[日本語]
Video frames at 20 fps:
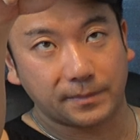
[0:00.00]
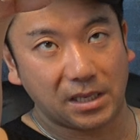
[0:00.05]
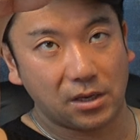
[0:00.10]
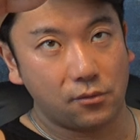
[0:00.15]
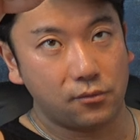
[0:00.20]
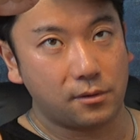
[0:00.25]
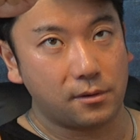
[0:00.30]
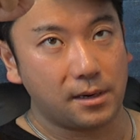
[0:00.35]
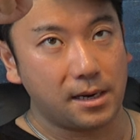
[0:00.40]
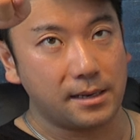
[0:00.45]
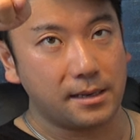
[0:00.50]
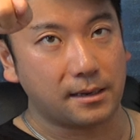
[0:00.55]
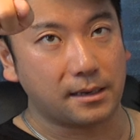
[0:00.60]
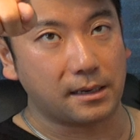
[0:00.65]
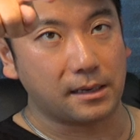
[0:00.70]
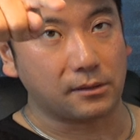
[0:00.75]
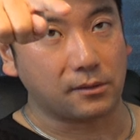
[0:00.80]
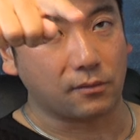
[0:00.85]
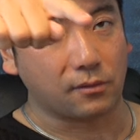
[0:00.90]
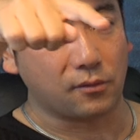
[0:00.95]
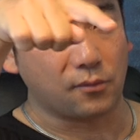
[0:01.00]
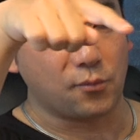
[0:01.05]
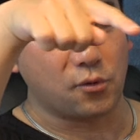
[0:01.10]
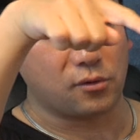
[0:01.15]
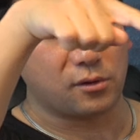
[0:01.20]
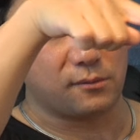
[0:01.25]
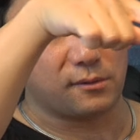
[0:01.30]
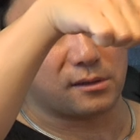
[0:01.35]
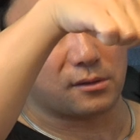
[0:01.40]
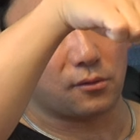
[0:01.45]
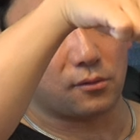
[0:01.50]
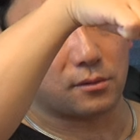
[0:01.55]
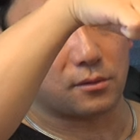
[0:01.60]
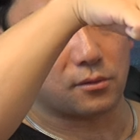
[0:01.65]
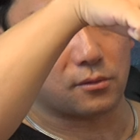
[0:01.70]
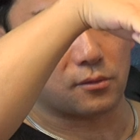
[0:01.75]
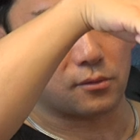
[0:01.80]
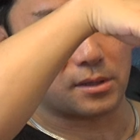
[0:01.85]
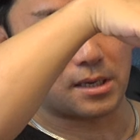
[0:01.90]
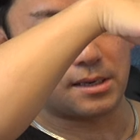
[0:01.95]
ウクライナからだと、そのモルドバ共和
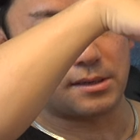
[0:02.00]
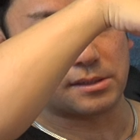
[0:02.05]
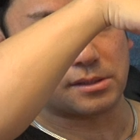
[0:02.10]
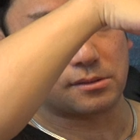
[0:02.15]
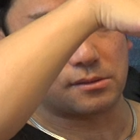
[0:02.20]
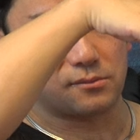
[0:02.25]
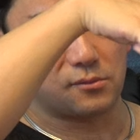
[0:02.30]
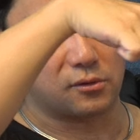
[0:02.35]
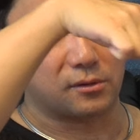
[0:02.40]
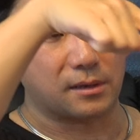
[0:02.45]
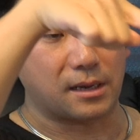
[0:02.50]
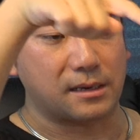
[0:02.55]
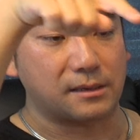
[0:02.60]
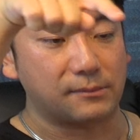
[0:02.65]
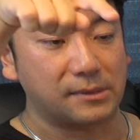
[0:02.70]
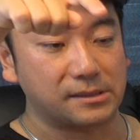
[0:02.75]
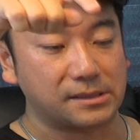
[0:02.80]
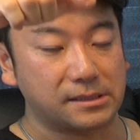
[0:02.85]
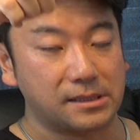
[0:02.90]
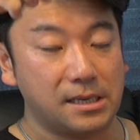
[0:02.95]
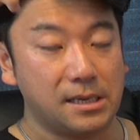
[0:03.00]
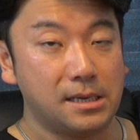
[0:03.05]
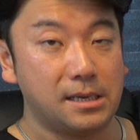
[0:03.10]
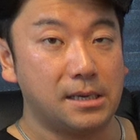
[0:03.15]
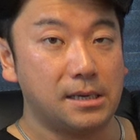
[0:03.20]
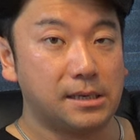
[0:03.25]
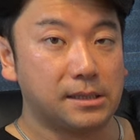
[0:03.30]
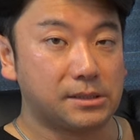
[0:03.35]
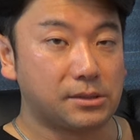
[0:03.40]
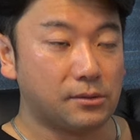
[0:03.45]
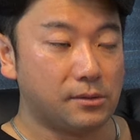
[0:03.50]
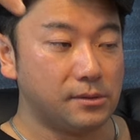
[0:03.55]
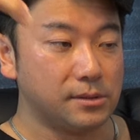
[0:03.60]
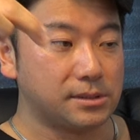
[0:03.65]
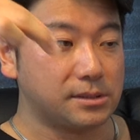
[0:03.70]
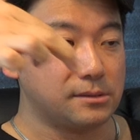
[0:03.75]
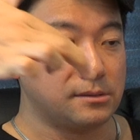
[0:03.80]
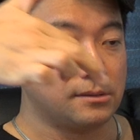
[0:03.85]
国を経由するものがあります。そうす